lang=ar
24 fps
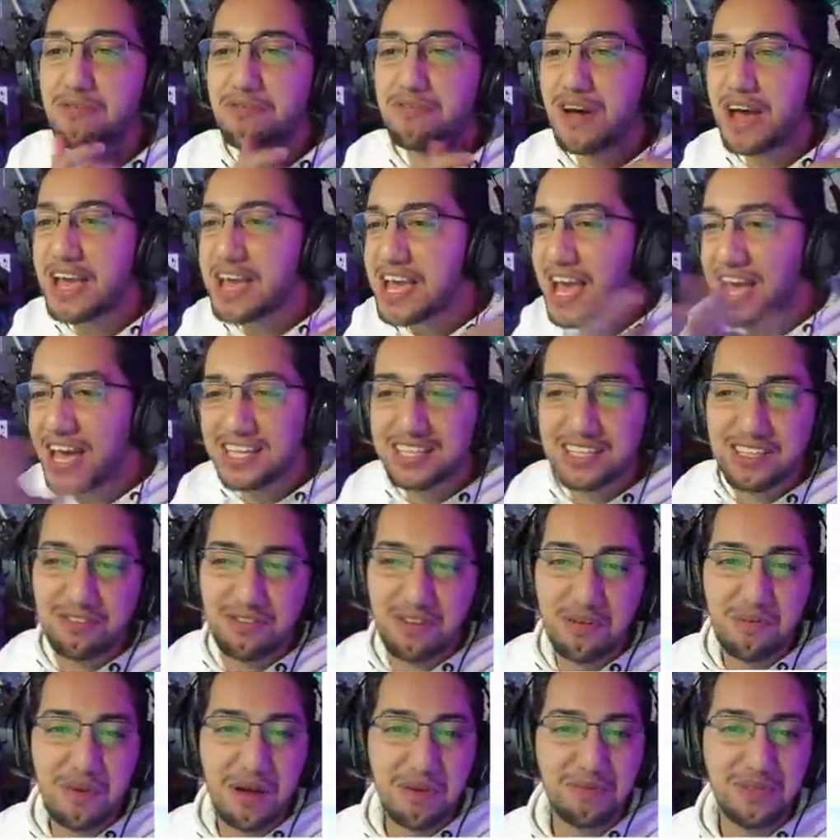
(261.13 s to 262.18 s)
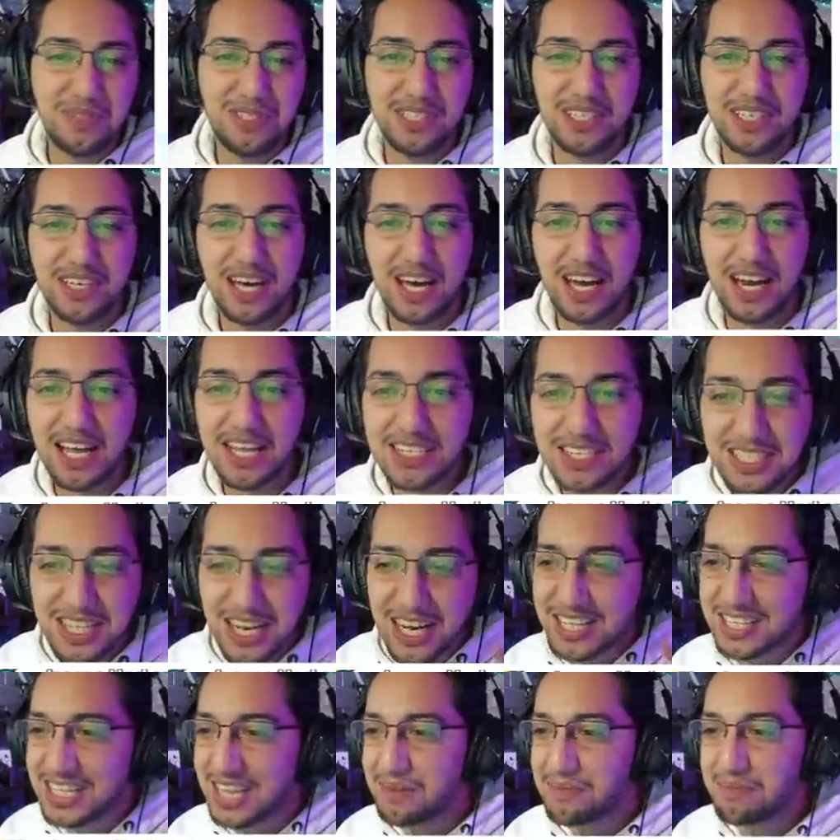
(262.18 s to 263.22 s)
في اي حته في الماب دي انا هدي
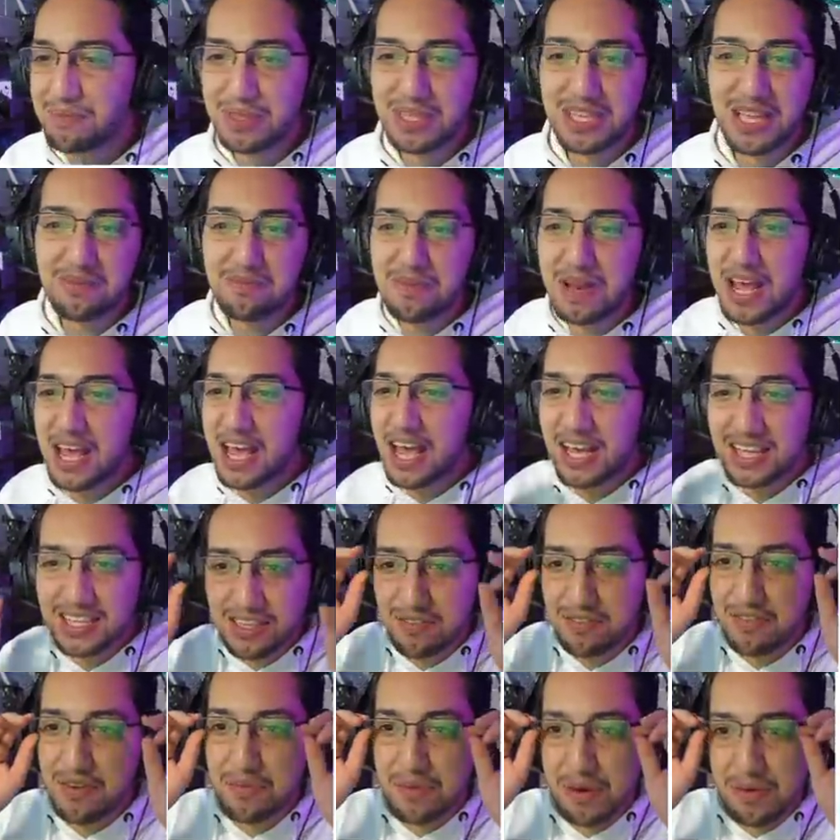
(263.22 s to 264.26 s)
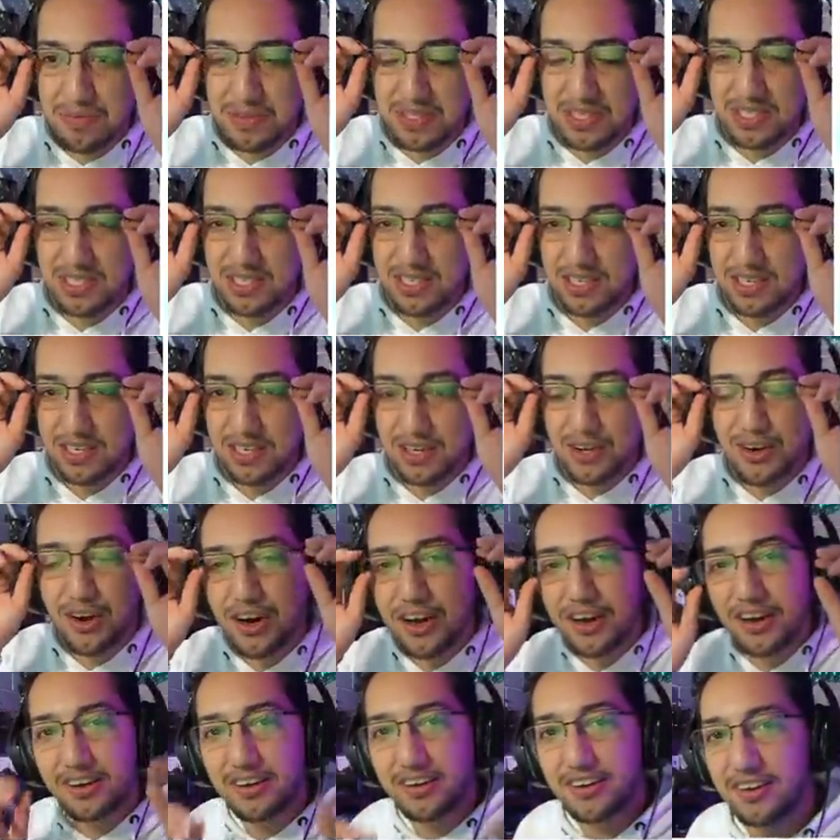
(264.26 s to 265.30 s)
لك ثلاث بتات من اي حته في الماب دي ايه
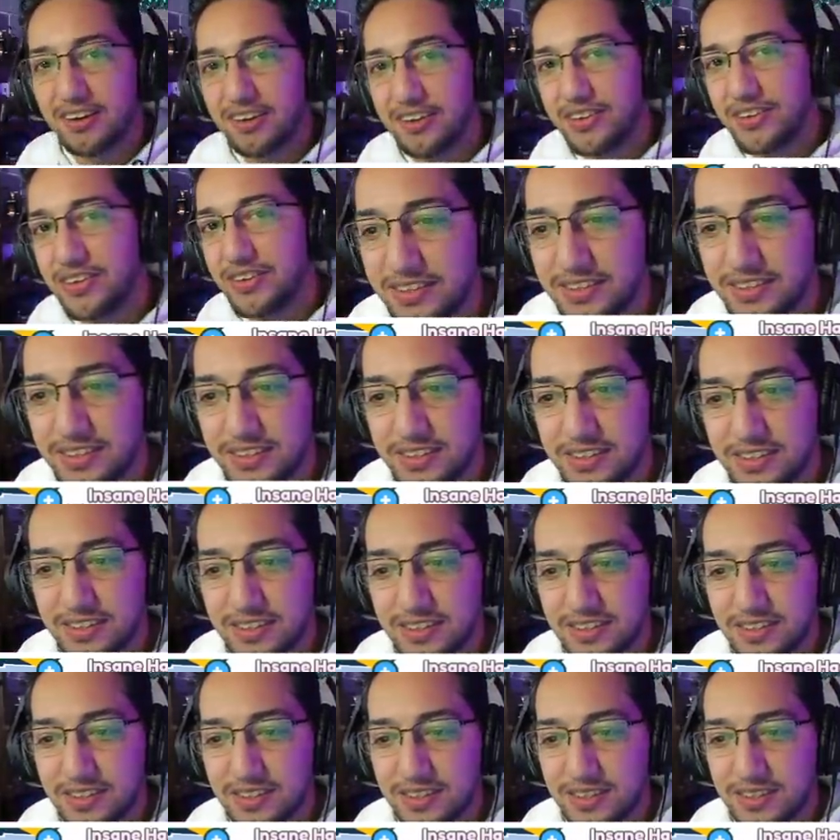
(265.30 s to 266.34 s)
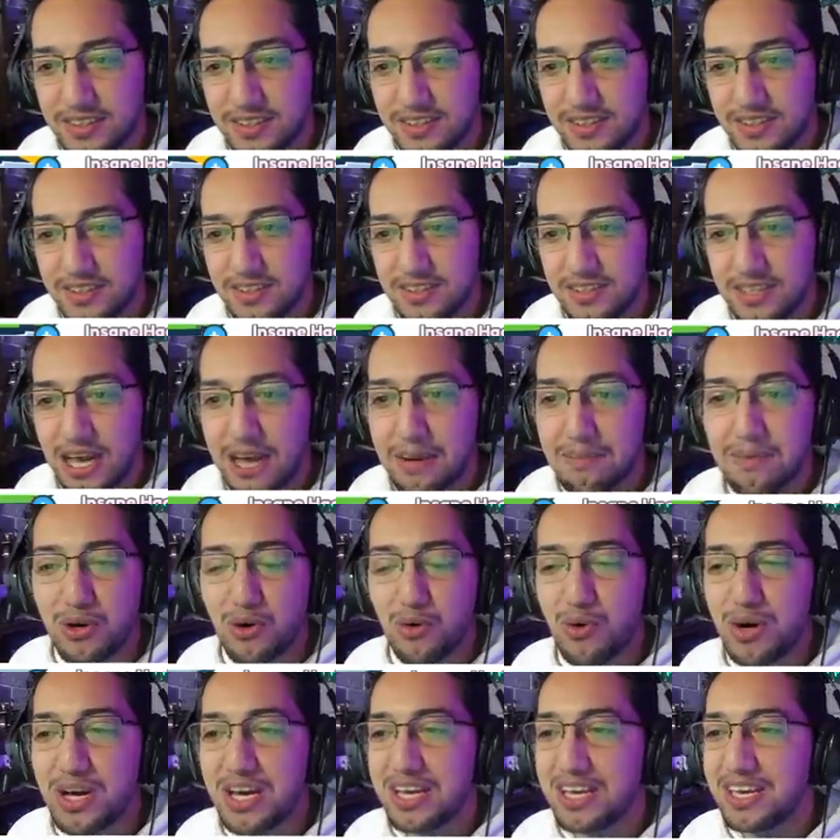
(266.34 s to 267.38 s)
رايك انا عايز معزه يا عم
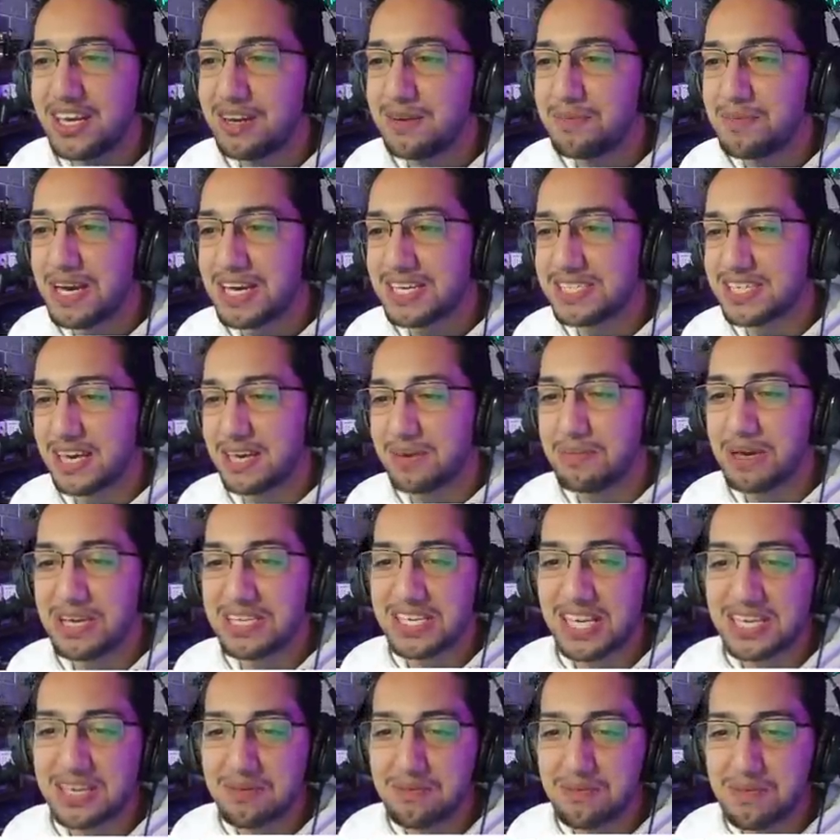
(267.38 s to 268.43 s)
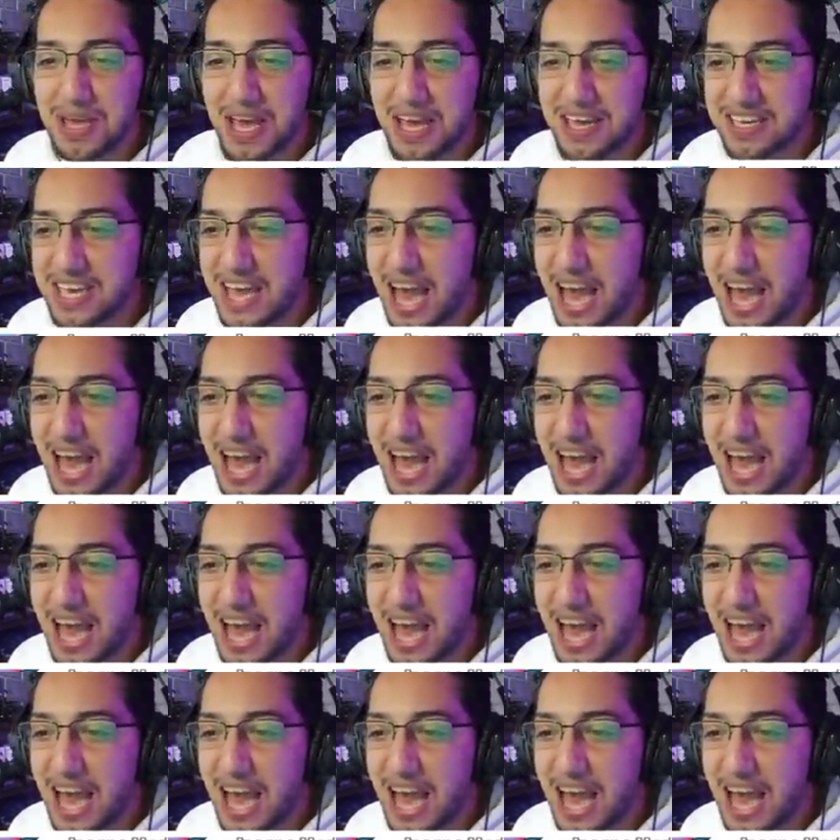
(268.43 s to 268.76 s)
هو ايه المعزه معزه هتعمل بيها إيه؟